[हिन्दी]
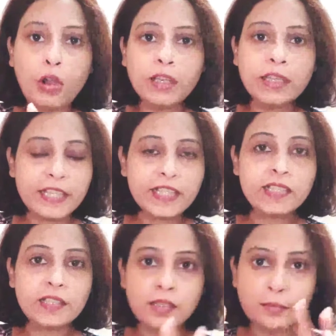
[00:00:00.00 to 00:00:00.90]
और
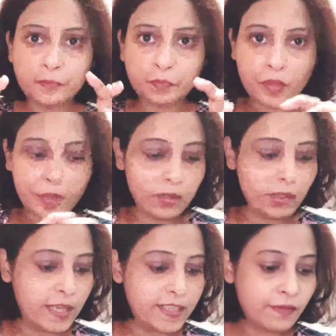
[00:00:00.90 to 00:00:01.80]
इस
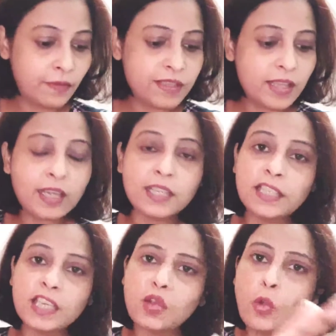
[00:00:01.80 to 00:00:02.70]
ऐसी व्यवस्था कर
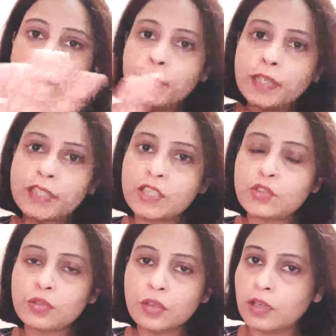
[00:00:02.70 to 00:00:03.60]
दी कि कोई भी इस
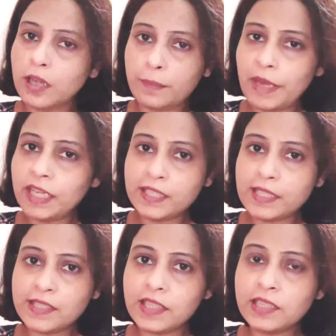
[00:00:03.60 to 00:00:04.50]
चीज हमारी
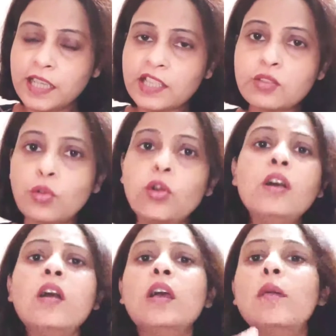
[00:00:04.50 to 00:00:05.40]
एसेंशियल थिंग्स को
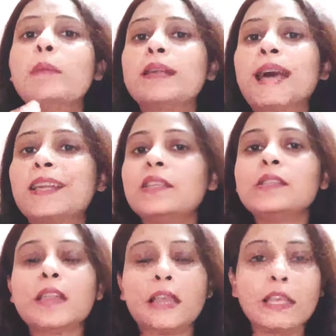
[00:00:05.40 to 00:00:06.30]

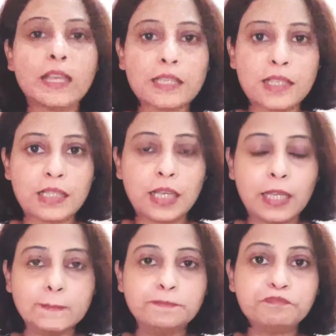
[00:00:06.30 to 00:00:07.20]
भंडारण नहीं कर सकता
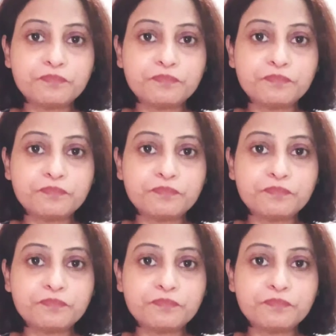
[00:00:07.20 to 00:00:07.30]
है